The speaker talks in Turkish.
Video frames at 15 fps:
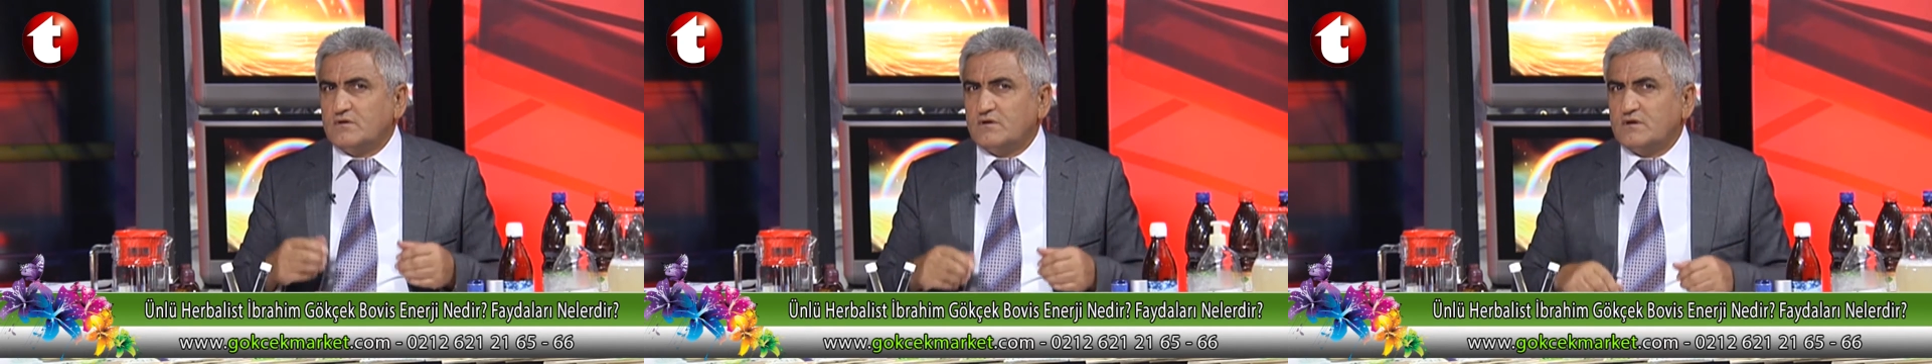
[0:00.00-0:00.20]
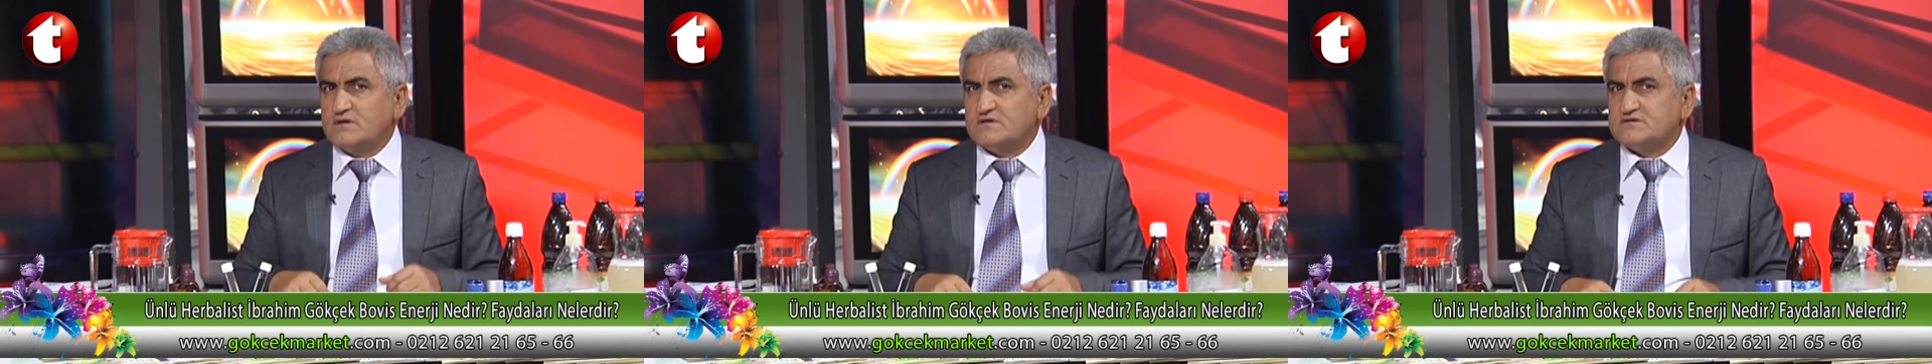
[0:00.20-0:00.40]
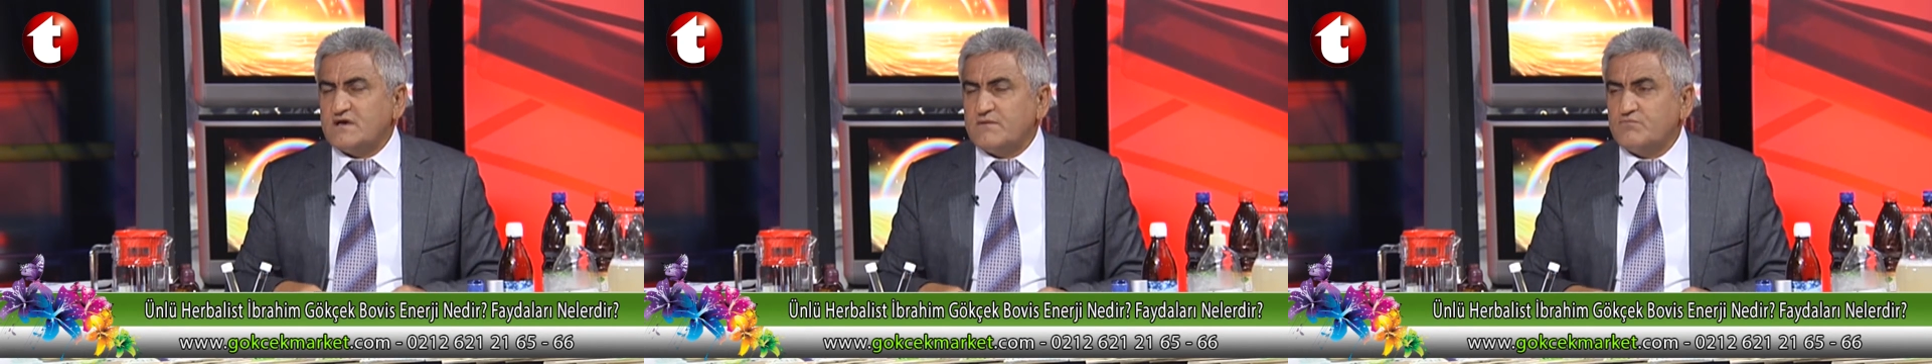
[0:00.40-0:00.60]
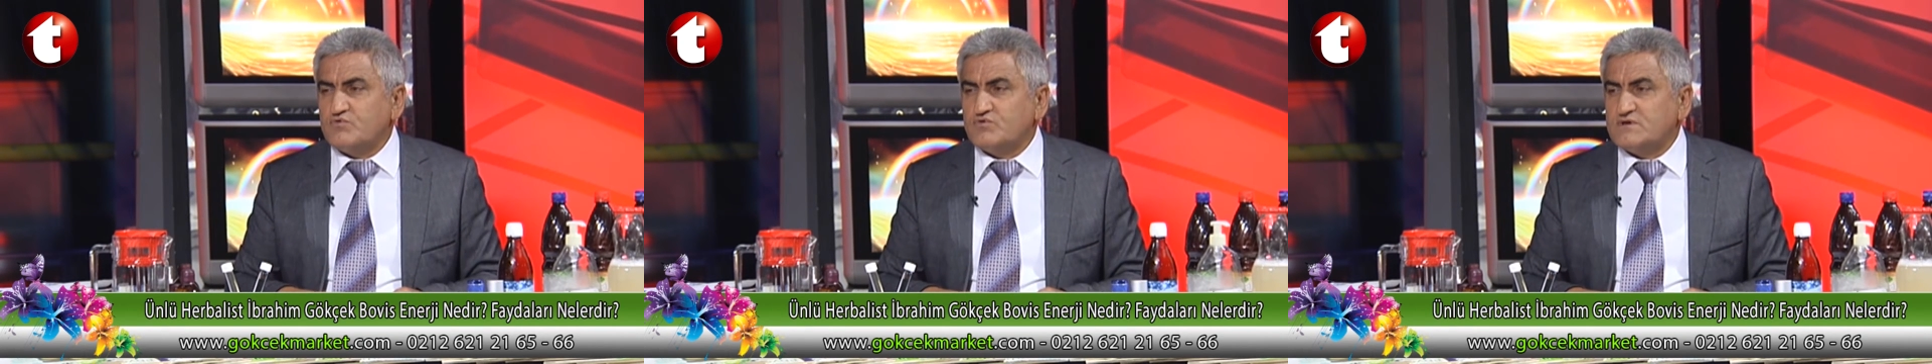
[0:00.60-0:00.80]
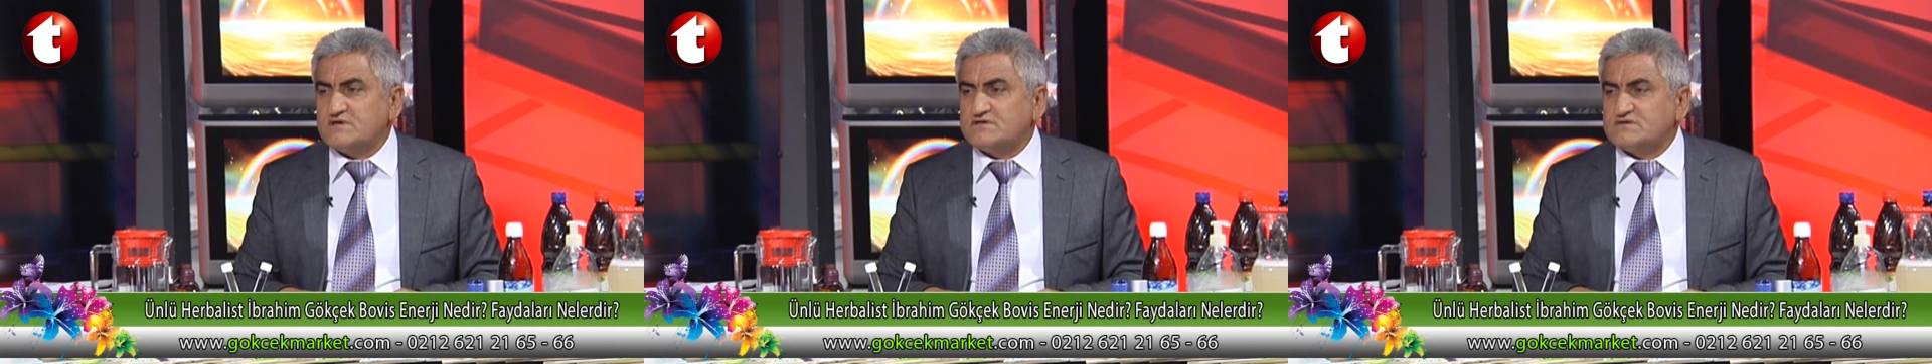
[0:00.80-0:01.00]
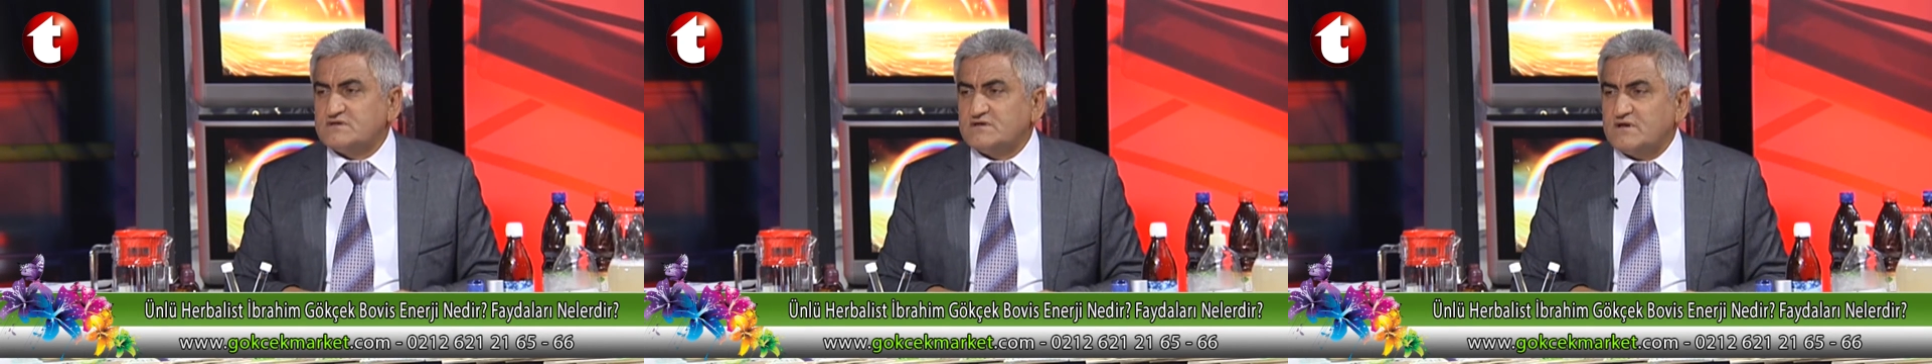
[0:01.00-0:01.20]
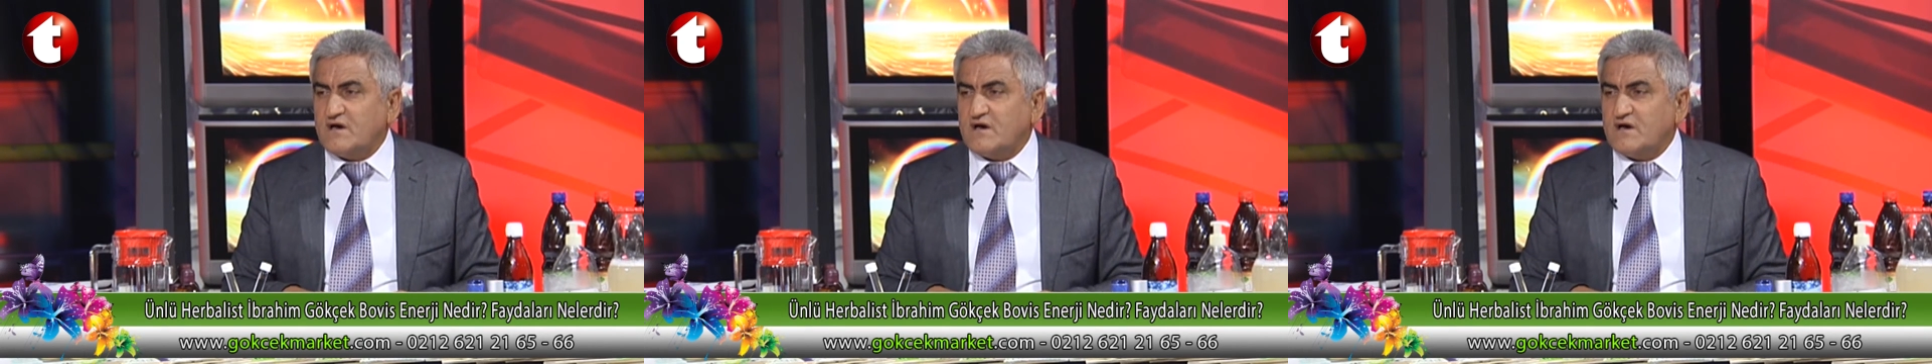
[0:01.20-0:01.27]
İnsan bünyesinin